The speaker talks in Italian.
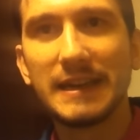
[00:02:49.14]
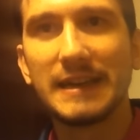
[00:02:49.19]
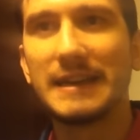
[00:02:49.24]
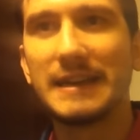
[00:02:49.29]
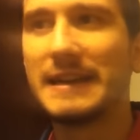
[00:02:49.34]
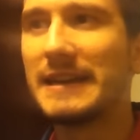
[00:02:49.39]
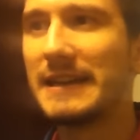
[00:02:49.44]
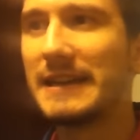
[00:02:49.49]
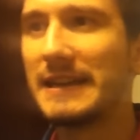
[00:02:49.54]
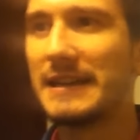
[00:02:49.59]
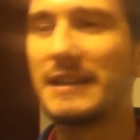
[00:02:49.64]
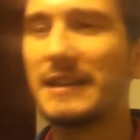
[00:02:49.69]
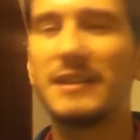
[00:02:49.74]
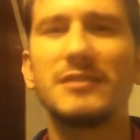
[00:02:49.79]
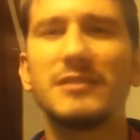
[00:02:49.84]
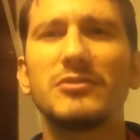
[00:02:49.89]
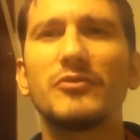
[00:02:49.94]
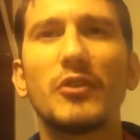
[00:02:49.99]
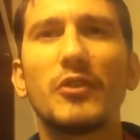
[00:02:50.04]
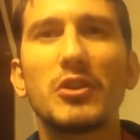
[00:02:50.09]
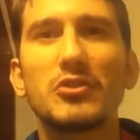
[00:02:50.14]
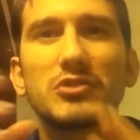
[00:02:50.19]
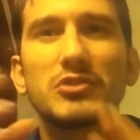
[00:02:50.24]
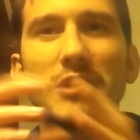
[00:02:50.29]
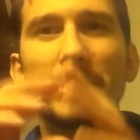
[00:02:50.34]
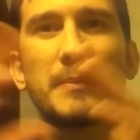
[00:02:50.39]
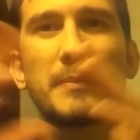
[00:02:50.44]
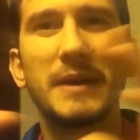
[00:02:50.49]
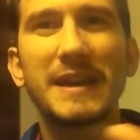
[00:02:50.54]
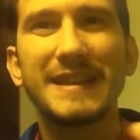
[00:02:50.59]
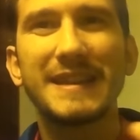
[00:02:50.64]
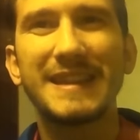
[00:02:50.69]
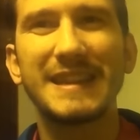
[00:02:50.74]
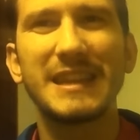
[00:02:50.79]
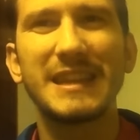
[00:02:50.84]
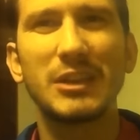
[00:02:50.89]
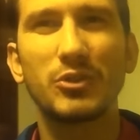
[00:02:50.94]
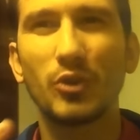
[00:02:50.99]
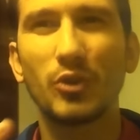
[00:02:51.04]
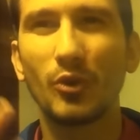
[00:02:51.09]
Eh, voi non sapete
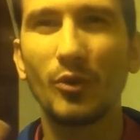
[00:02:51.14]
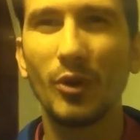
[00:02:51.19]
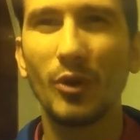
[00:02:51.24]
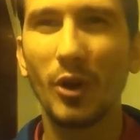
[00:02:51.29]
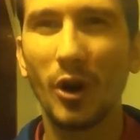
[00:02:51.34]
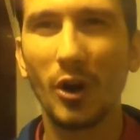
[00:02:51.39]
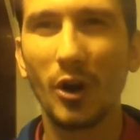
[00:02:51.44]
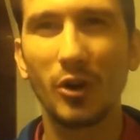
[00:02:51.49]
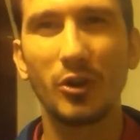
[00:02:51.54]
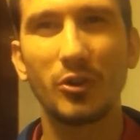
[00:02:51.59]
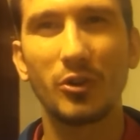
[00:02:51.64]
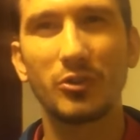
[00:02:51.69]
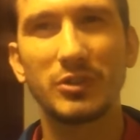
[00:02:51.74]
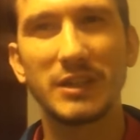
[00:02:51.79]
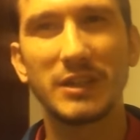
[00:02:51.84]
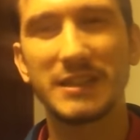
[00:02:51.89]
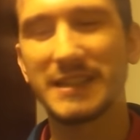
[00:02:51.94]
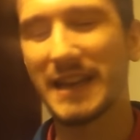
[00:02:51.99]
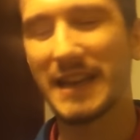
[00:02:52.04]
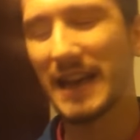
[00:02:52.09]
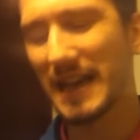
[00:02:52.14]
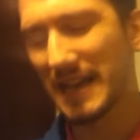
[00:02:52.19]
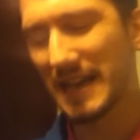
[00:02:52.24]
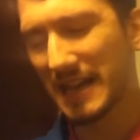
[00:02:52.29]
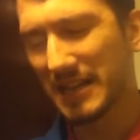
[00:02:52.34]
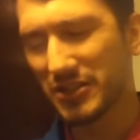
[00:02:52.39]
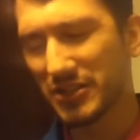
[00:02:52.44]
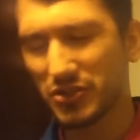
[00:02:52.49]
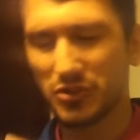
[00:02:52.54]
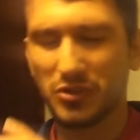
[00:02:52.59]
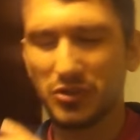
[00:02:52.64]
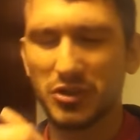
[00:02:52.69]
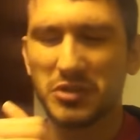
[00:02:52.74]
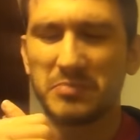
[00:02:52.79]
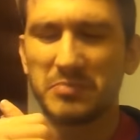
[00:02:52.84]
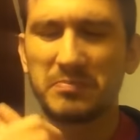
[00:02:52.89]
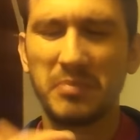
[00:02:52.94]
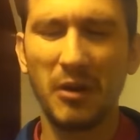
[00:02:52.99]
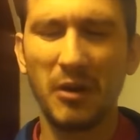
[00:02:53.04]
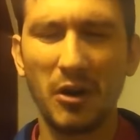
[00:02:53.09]
dietro un logo cosa c'è, sono
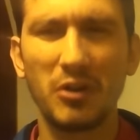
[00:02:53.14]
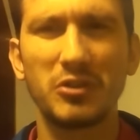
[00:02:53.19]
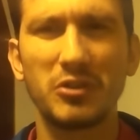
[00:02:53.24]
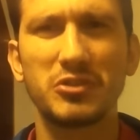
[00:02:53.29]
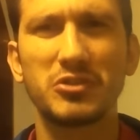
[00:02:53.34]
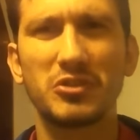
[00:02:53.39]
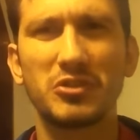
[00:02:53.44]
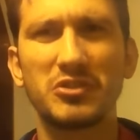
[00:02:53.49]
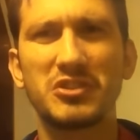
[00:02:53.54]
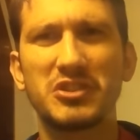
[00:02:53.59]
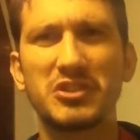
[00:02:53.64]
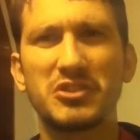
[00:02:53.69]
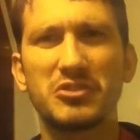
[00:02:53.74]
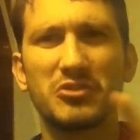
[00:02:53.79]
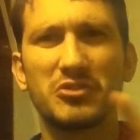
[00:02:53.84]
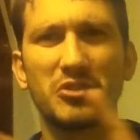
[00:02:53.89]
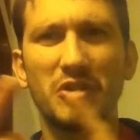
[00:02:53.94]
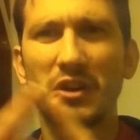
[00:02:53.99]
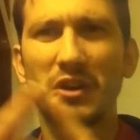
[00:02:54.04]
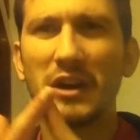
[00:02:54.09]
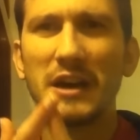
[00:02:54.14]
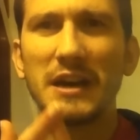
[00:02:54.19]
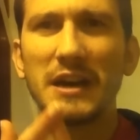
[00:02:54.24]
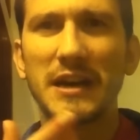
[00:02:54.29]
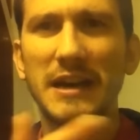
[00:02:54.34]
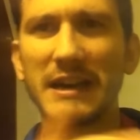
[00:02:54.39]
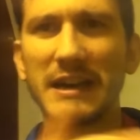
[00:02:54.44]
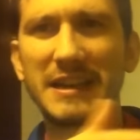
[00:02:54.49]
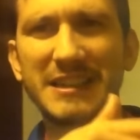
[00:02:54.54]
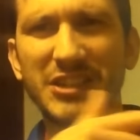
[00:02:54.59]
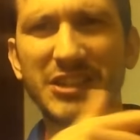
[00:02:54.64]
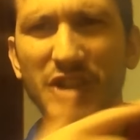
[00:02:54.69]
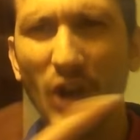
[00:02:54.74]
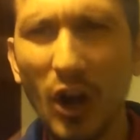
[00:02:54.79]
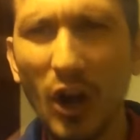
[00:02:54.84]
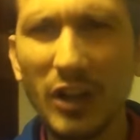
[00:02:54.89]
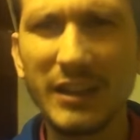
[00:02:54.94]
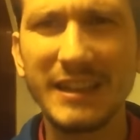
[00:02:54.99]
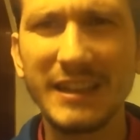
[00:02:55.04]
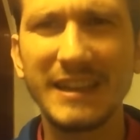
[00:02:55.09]
sponsor, ci sono eh,
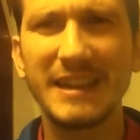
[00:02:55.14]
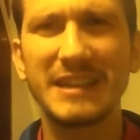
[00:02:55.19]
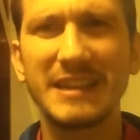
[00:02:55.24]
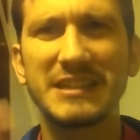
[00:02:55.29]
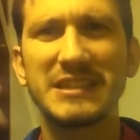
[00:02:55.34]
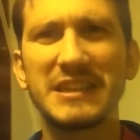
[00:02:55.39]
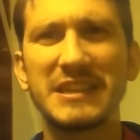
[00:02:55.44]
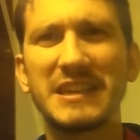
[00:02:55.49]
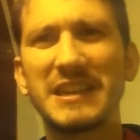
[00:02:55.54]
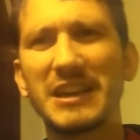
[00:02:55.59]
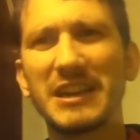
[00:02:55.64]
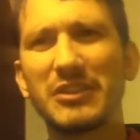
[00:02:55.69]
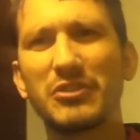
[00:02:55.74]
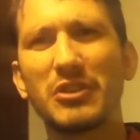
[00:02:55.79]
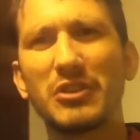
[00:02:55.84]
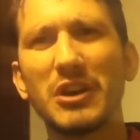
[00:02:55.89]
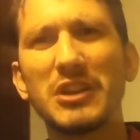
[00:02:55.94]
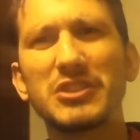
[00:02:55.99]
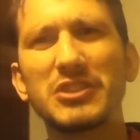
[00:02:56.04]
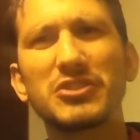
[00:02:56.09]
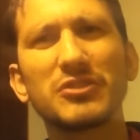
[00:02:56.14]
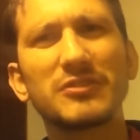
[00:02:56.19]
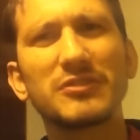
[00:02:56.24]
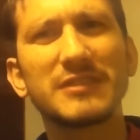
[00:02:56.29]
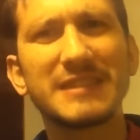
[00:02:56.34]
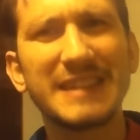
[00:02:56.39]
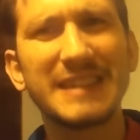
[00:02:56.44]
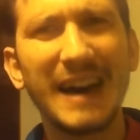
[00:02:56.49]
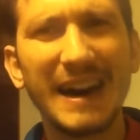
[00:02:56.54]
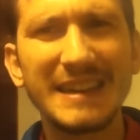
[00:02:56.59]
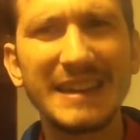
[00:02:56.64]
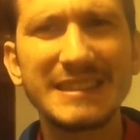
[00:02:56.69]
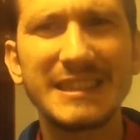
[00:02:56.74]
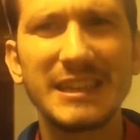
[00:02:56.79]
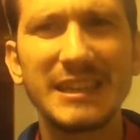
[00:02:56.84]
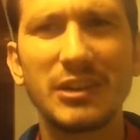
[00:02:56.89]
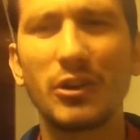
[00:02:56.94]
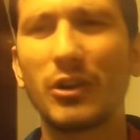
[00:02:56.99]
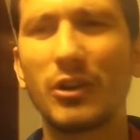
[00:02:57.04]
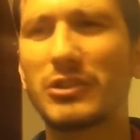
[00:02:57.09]
soldi che girano, ci sono
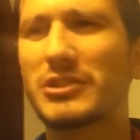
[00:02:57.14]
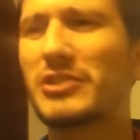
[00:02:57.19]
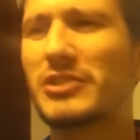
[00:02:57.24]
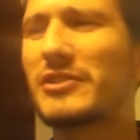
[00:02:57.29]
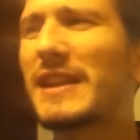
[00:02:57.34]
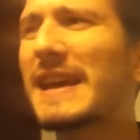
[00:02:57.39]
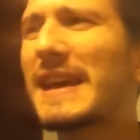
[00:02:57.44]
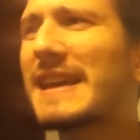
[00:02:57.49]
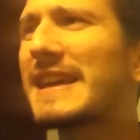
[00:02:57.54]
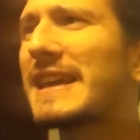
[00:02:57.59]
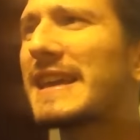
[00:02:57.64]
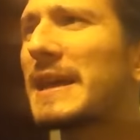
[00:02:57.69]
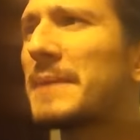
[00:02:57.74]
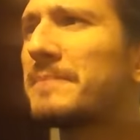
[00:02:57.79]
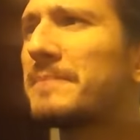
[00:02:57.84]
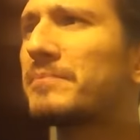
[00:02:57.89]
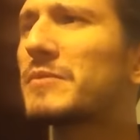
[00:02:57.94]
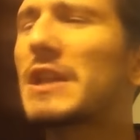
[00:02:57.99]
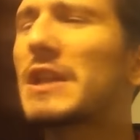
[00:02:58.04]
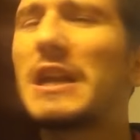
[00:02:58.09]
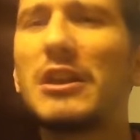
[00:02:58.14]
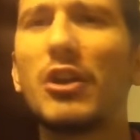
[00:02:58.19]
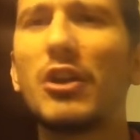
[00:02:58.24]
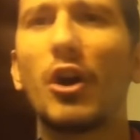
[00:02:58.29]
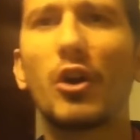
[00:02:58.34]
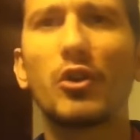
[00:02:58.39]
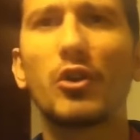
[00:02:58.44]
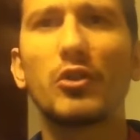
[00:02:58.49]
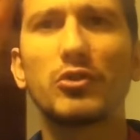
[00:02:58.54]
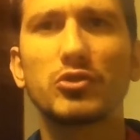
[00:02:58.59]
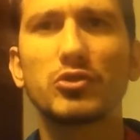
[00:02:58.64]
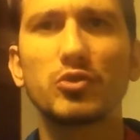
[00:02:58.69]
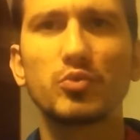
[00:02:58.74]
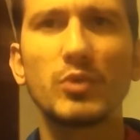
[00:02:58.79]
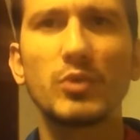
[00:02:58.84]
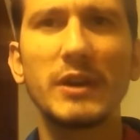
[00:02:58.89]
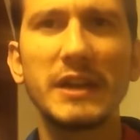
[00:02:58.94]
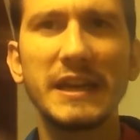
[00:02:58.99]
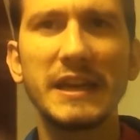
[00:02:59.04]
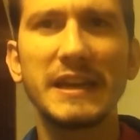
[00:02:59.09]
tante cose, non è che il logo sono
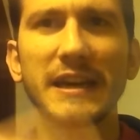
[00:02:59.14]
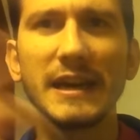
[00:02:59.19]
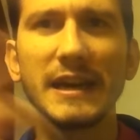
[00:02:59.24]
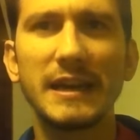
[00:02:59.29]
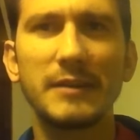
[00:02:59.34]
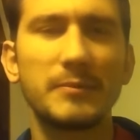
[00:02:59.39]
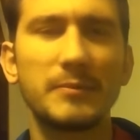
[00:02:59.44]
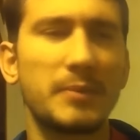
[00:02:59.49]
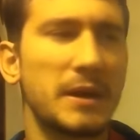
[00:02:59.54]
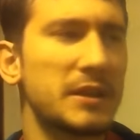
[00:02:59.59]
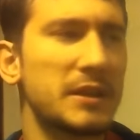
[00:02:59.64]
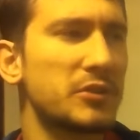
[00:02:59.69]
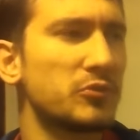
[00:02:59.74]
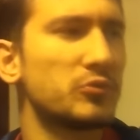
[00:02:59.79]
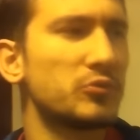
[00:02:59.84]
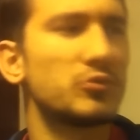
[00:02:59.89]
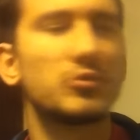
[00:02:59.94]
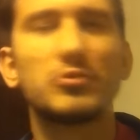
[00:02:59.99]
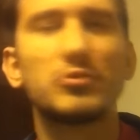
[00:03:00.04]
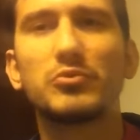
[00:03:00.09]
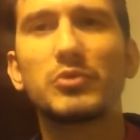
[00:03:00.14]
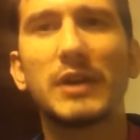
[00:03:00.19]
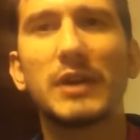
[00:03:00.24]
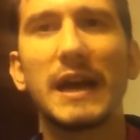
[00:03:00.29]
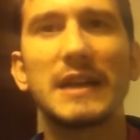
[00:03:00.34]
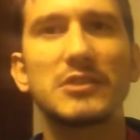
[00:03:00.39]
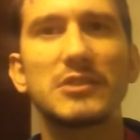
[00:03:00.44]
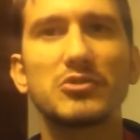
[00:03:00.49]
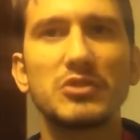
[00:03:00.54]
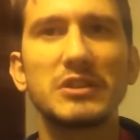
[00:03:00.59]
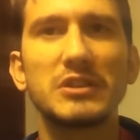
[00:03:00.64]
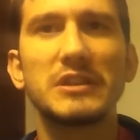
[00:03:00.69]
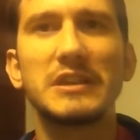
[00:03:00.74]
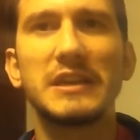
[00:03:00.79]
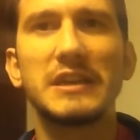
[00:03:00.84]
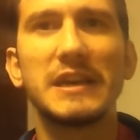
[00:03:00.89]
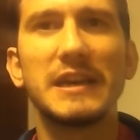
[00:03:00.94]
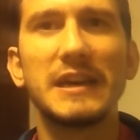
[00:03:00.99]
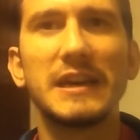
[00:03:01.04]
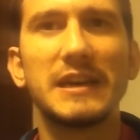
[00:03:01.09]
due righe, prendi un cazzo
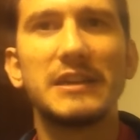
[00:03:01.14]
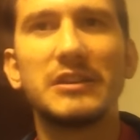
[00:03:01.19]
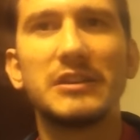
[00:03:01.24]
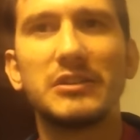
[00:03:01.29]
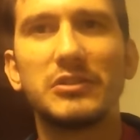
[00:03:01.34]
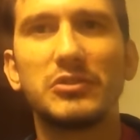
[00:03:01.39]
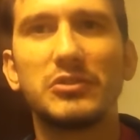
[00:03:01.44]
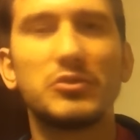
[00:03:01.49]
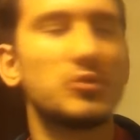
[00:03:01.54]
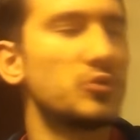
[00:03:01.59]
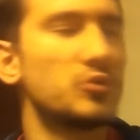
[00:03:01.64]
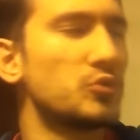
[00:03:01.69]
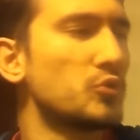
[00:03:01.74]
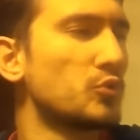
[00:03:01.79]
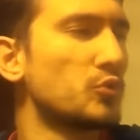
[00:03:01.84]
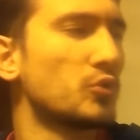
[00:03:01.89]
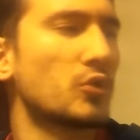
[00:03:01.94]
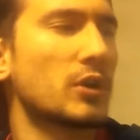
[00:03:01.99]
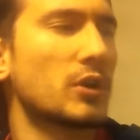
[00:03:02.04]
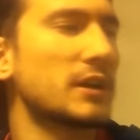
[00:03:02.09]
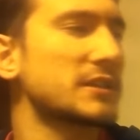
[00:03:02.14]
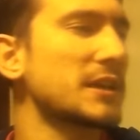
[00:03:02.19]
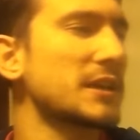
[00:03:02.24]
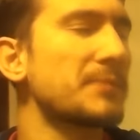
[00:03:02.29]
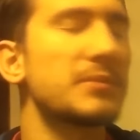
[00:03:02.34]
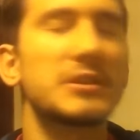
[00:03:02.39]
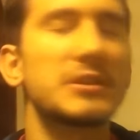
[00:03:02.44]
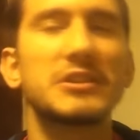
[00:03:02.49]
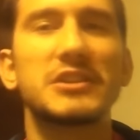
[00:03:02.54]
di eh, uno che sappia